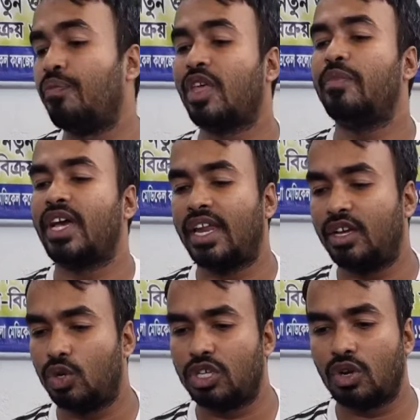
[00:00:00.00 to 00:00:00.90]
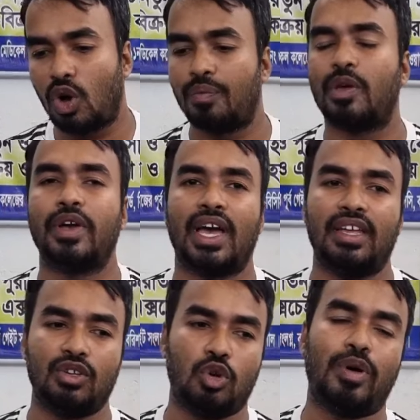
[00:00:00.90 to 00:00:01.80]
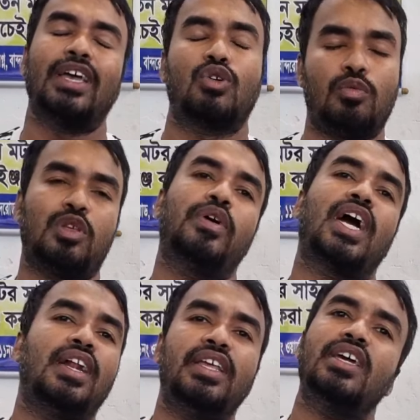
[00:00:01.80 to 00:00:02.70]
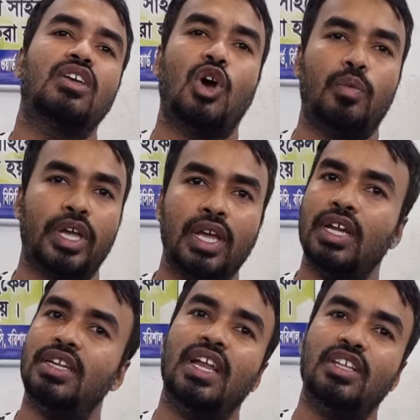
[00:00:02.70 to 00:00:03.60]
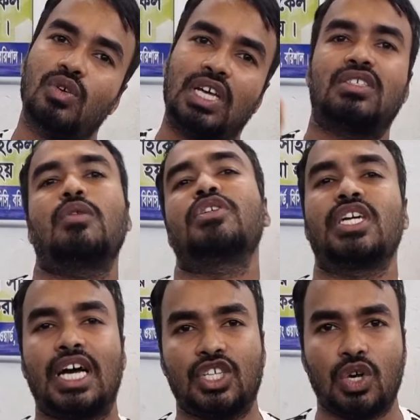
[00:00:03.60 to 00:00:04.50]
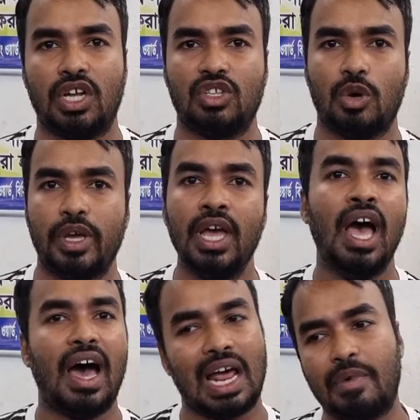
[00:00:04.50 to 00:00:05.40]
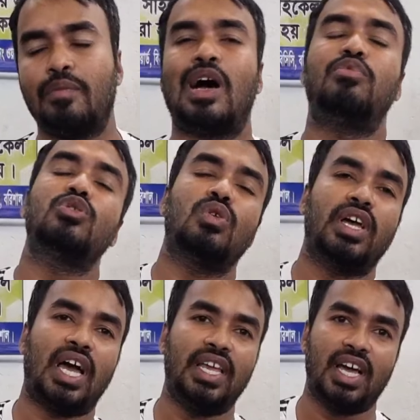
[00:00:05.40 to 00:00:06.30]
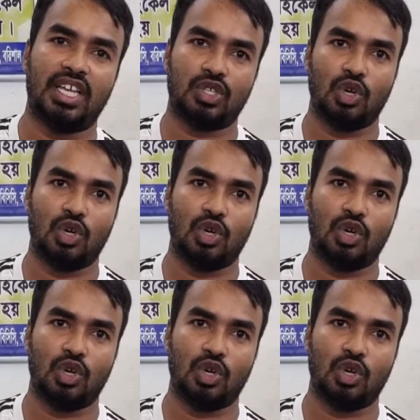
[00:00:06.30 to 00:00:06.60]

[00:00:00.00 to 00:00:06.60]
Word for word: কম দামে গাড়ি খোঁজেন কম দামে গাড়ি খোঁজেন ভাই কম দামে গাড়ি নিয়ে কি হবে ডেলি তো রাস্তার পাশে কাজ করাইতে হবে আর আমার মা বোন তুলে গালিগালাজ